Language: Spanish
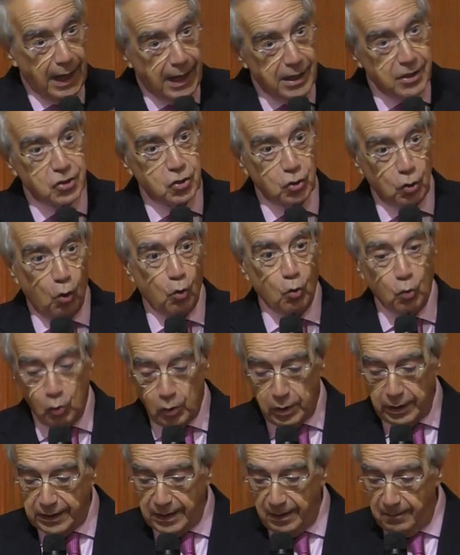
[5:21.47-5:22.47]
Esto
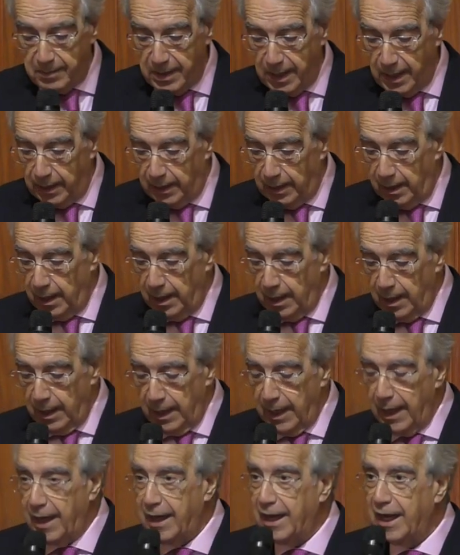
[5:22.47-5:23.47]
ocurre también
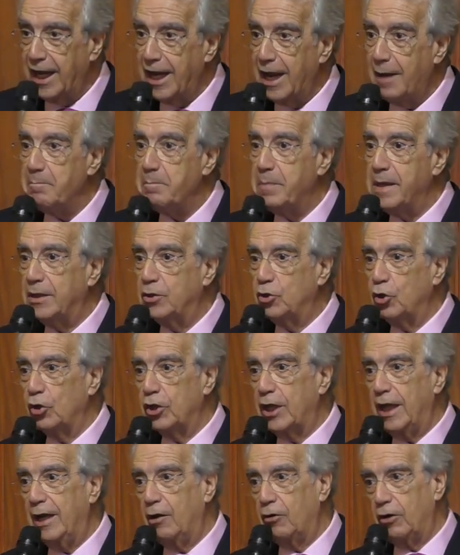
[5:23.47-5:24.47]
en el
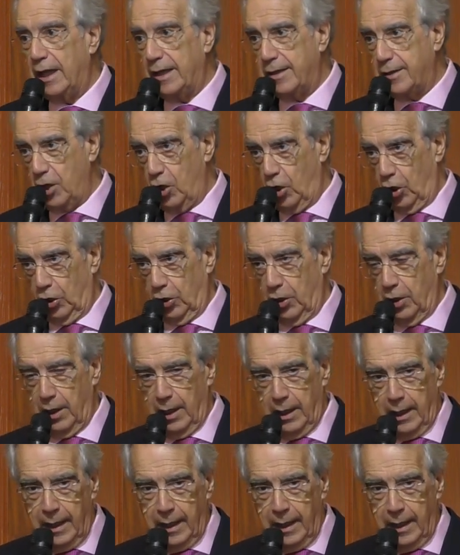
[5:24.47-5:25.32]
ámbito de la oración,